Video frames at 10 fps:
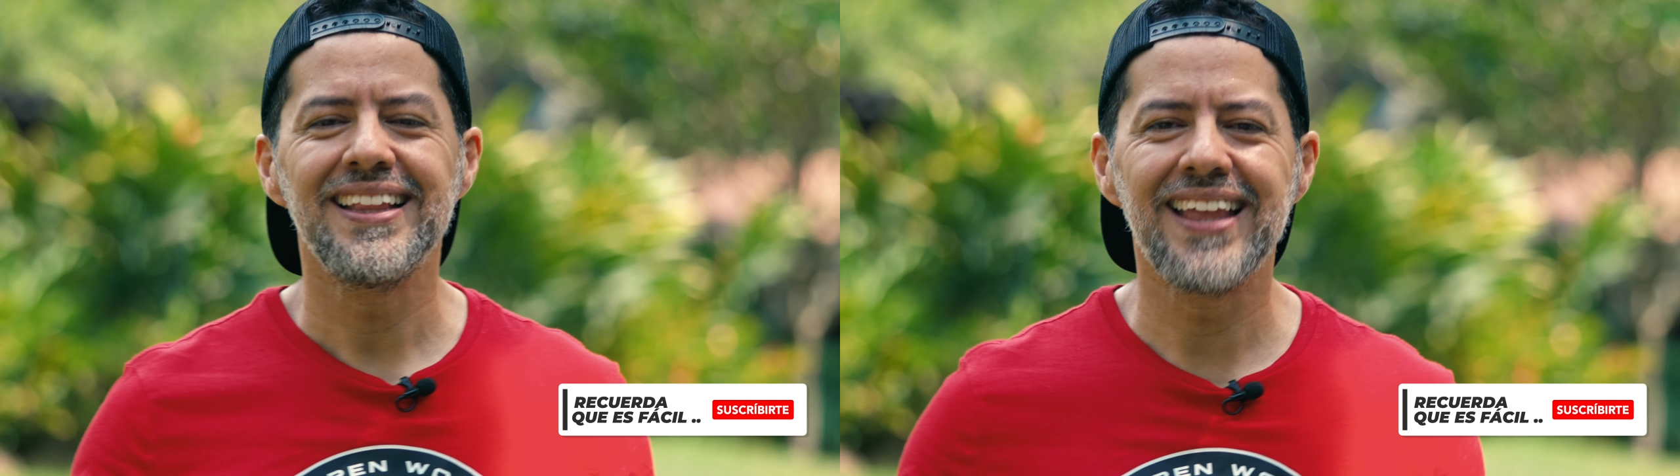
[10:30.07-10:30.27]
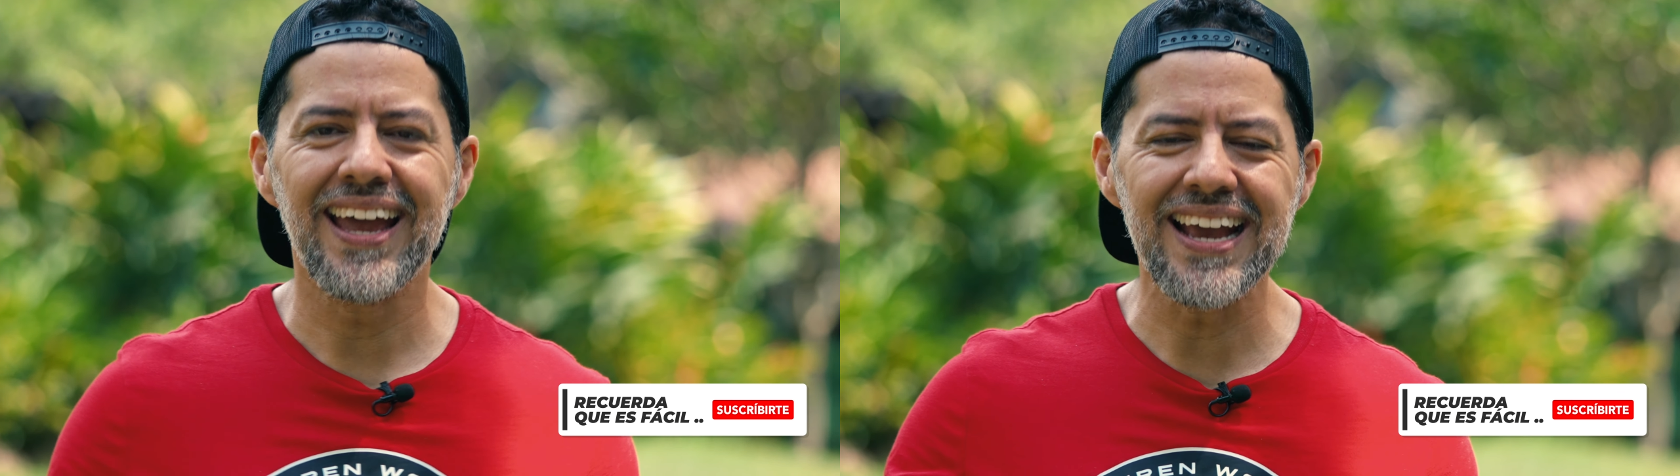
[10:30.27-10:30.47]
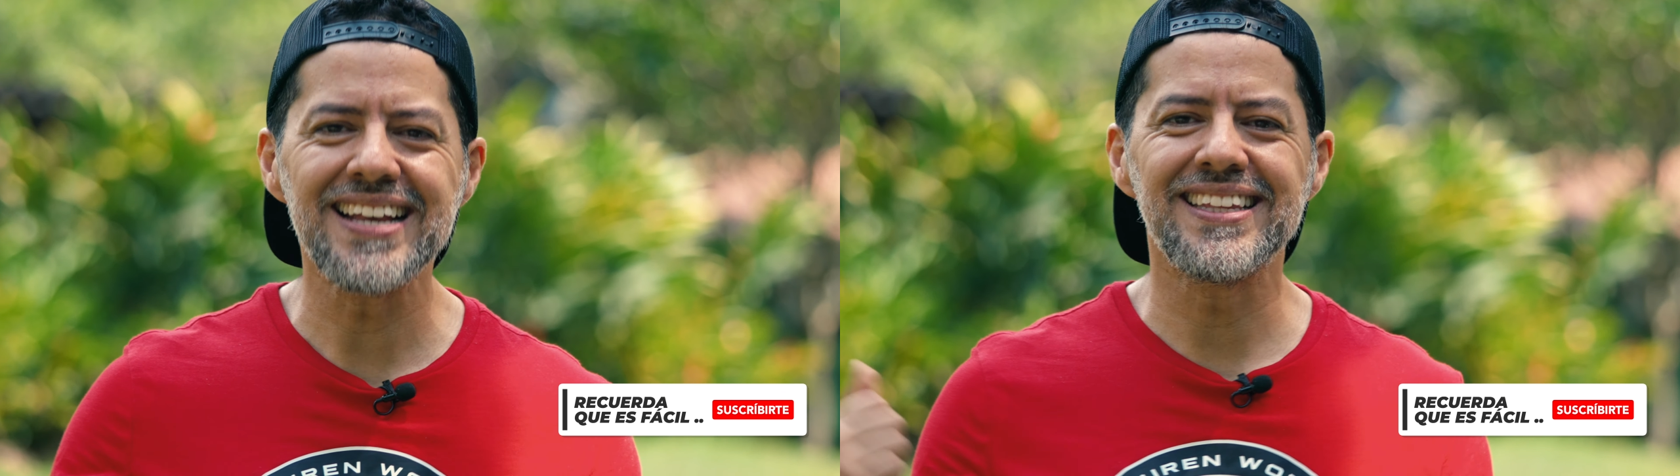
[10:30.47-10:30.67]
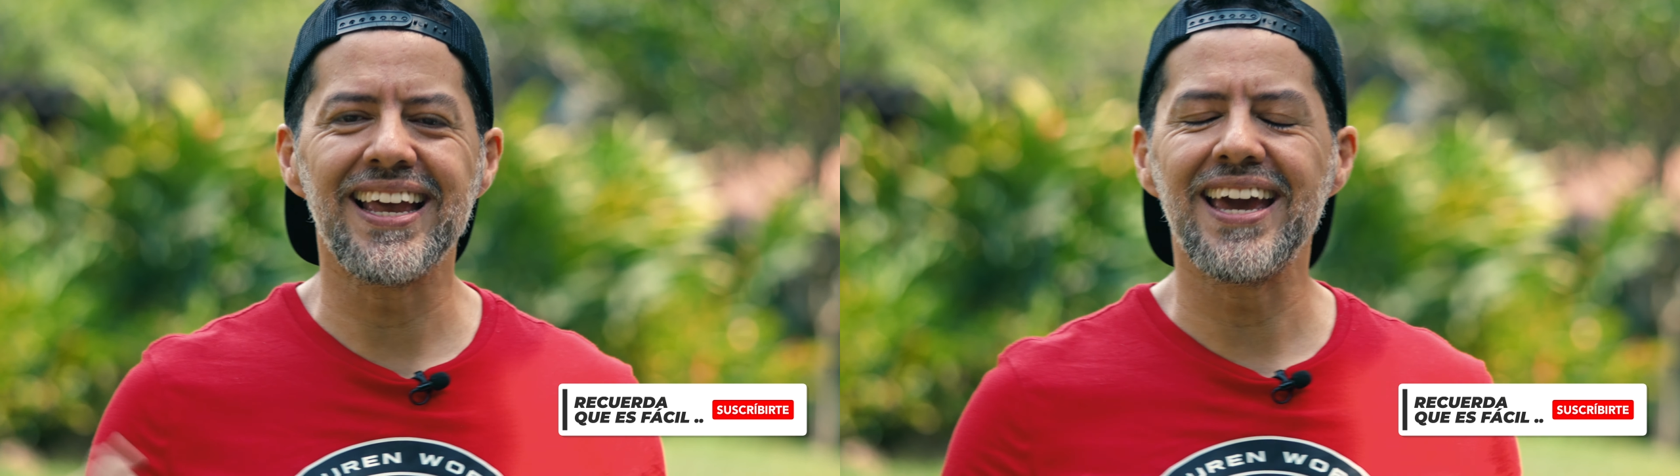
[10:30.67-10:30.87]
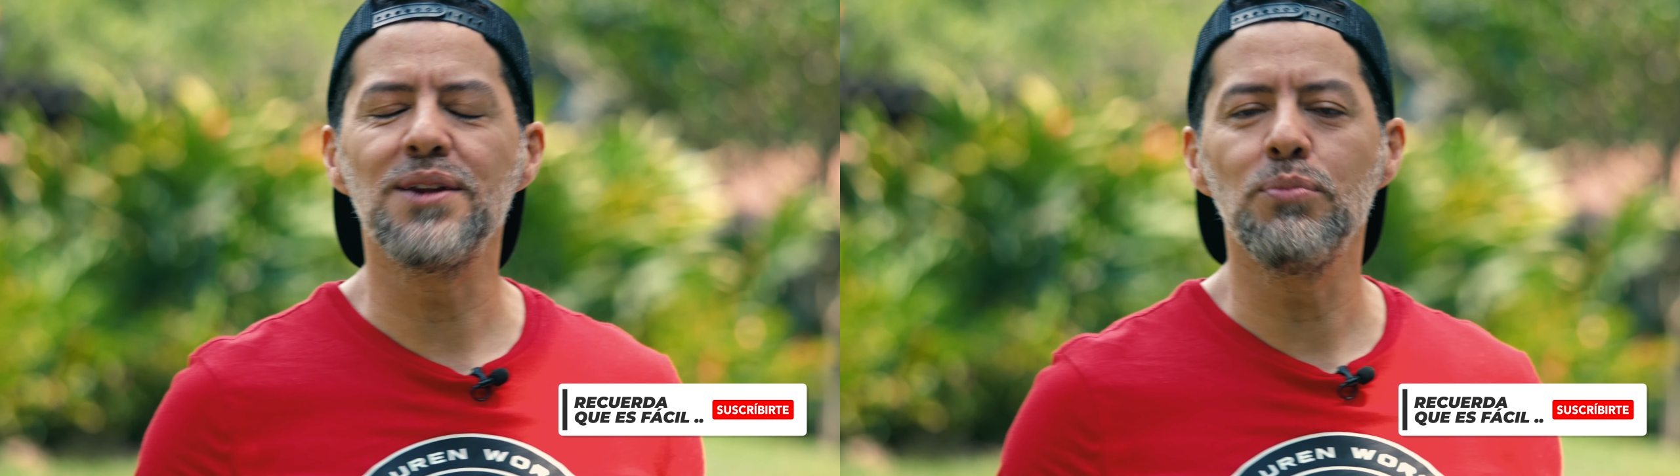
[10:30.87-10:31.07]
de
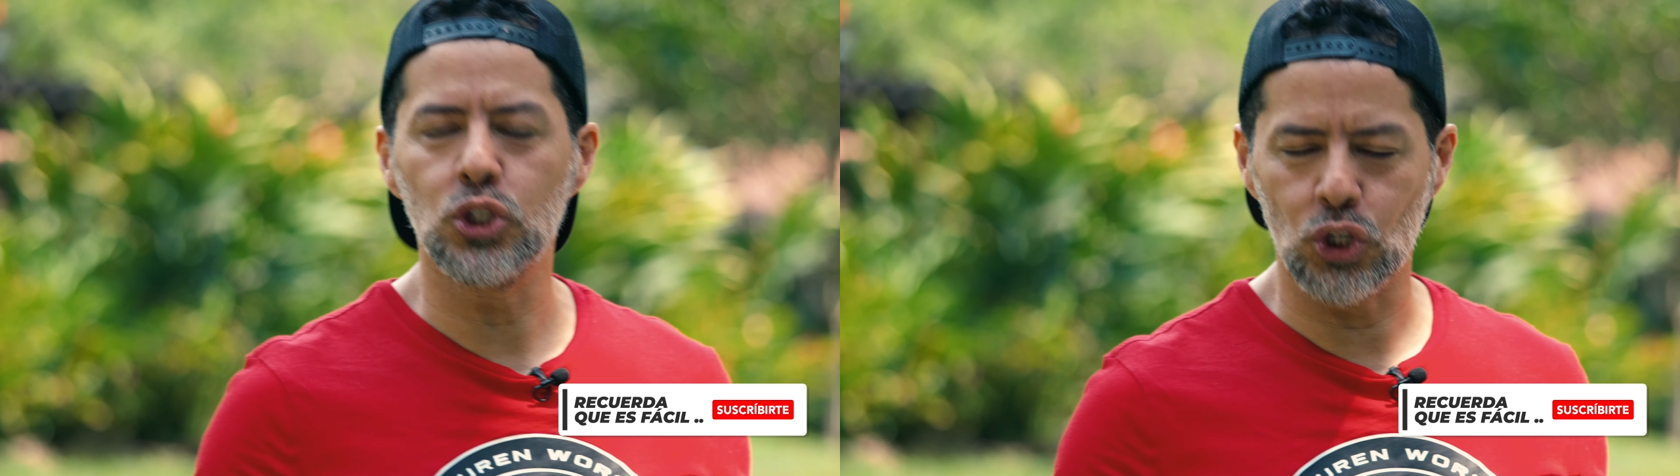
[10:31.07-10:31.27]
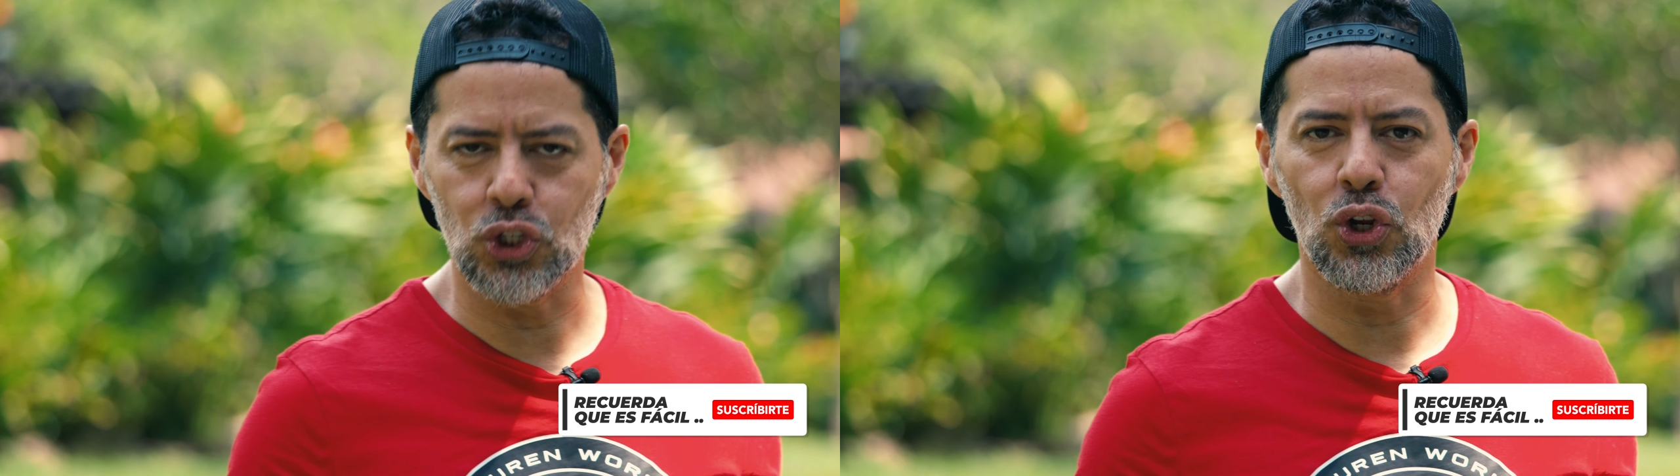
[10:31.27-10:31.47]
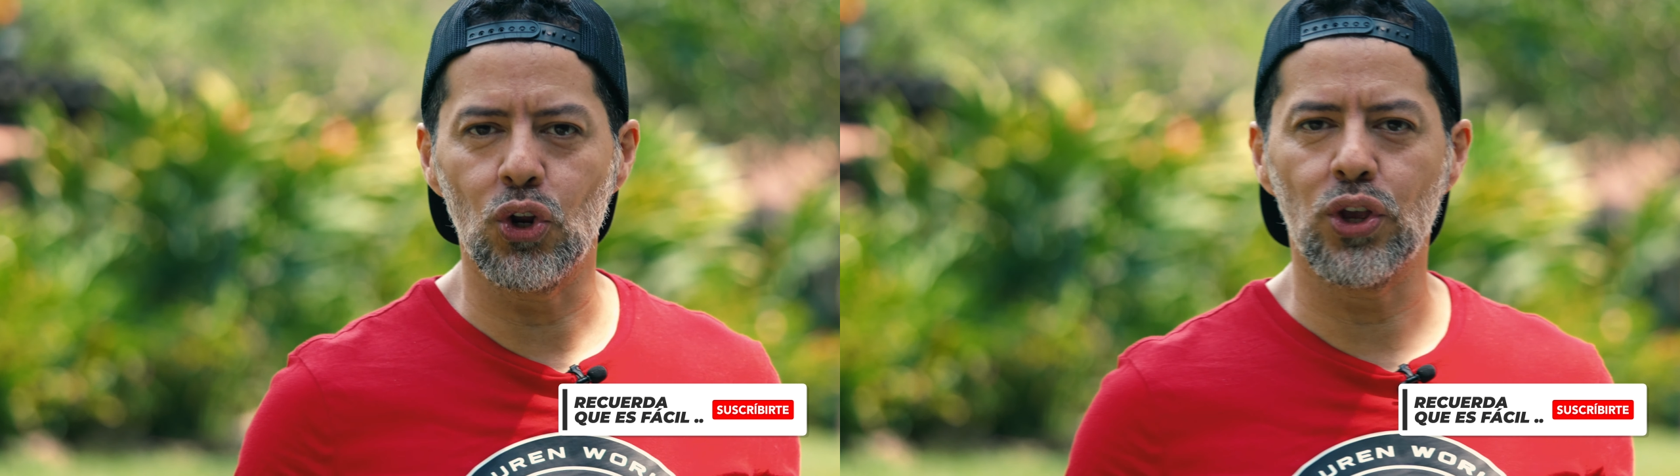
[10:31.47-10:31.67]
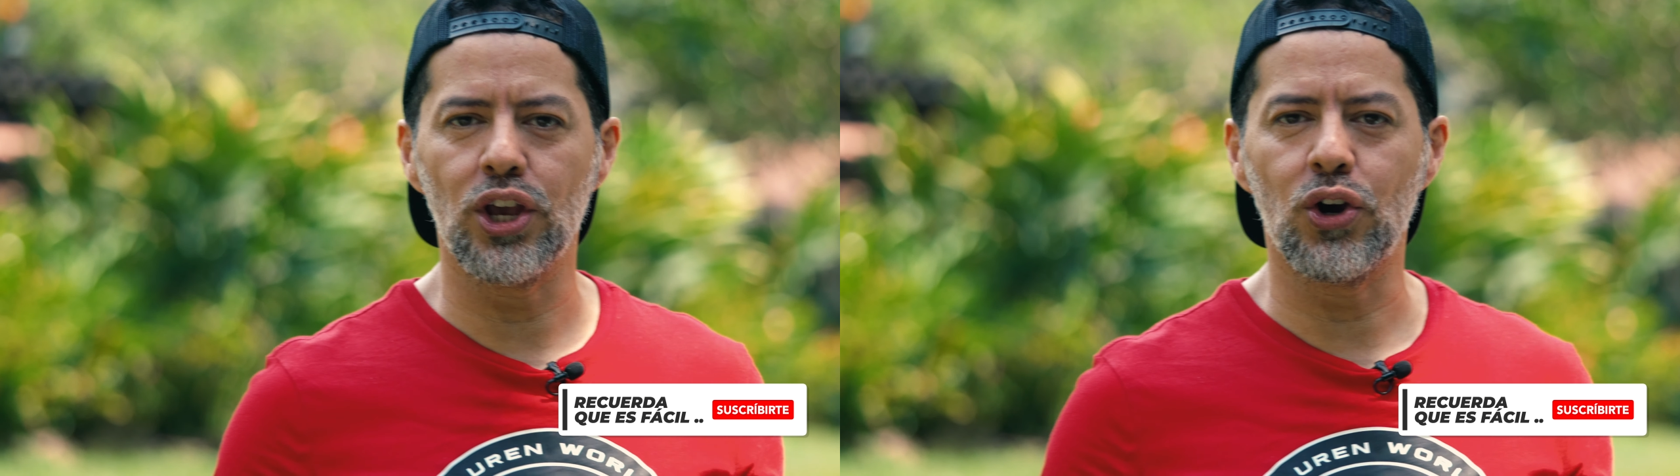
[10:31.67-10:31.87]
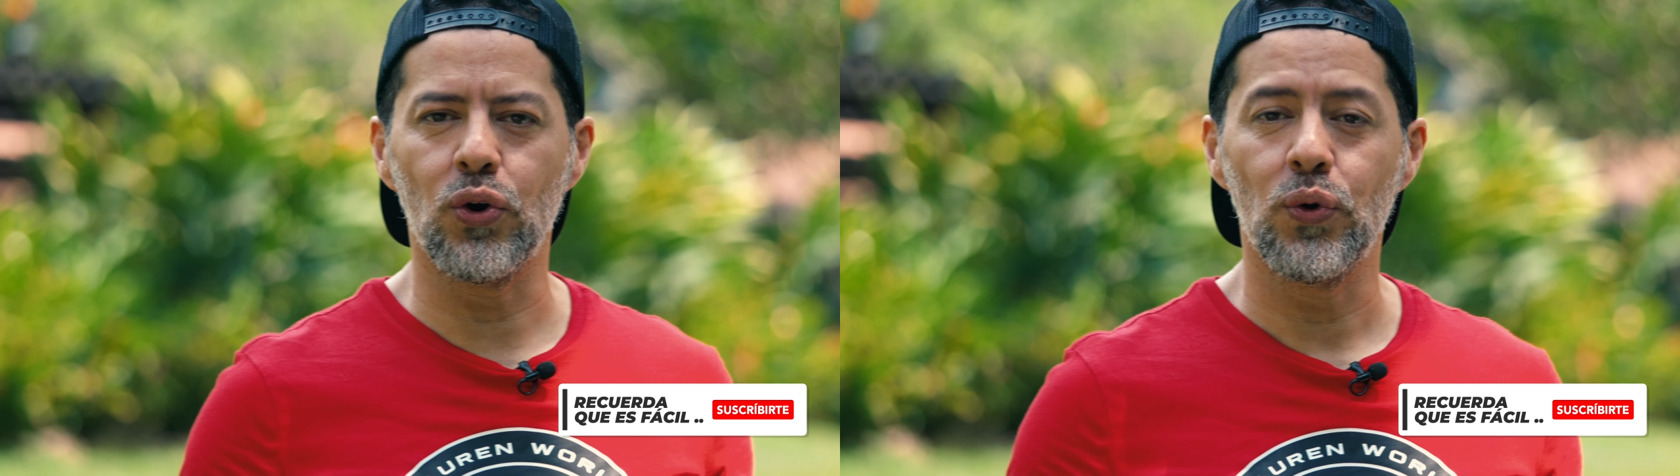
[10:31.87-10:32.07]
este hermoso
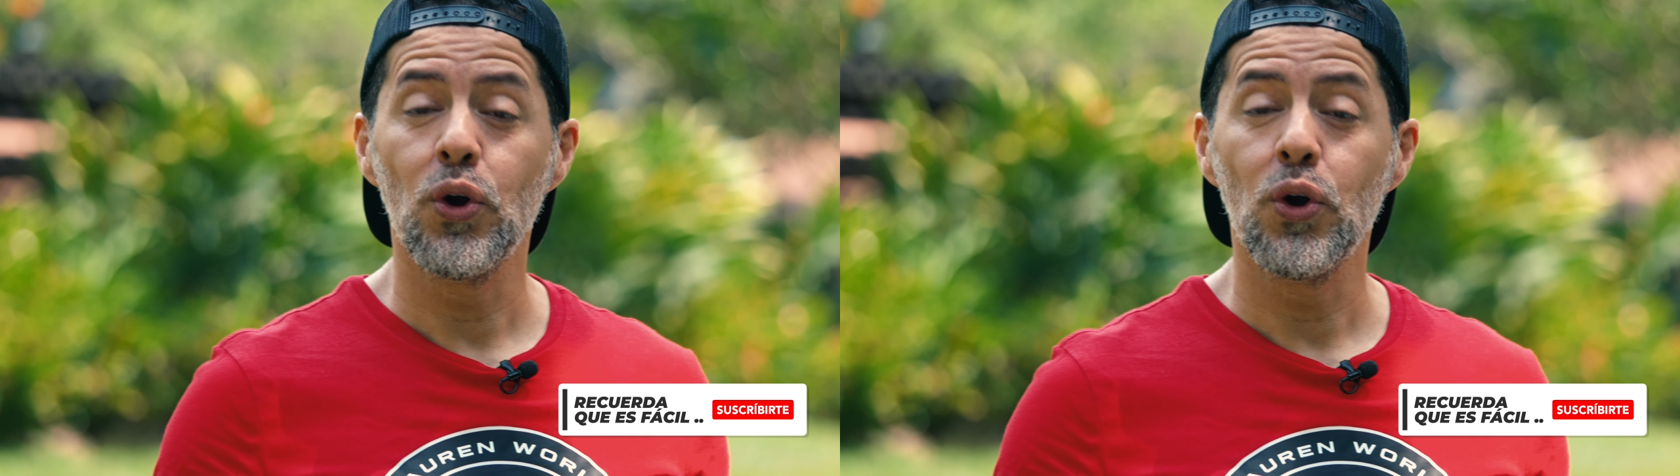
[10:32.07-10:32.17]
zoológico.